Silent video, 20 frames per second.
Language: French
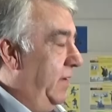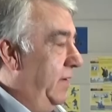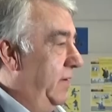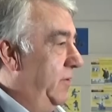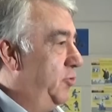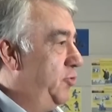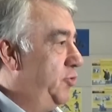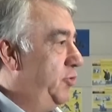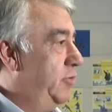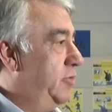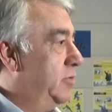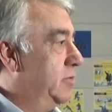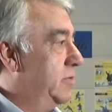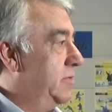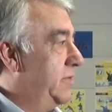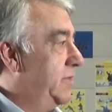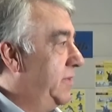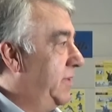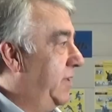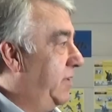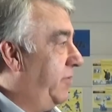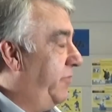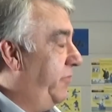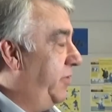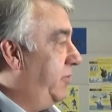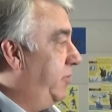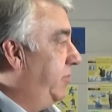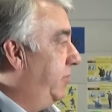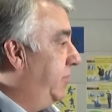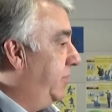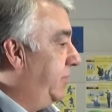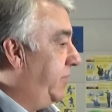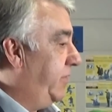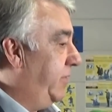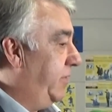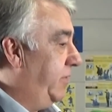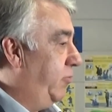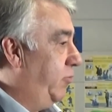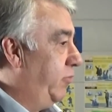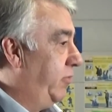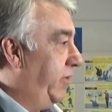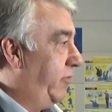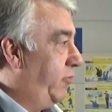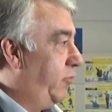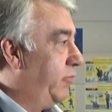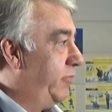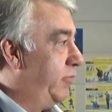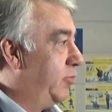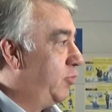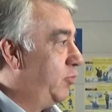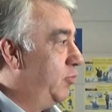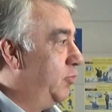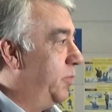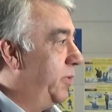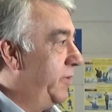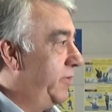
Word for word: Le judo, c'est en fait une, c'est une question fourre-tout,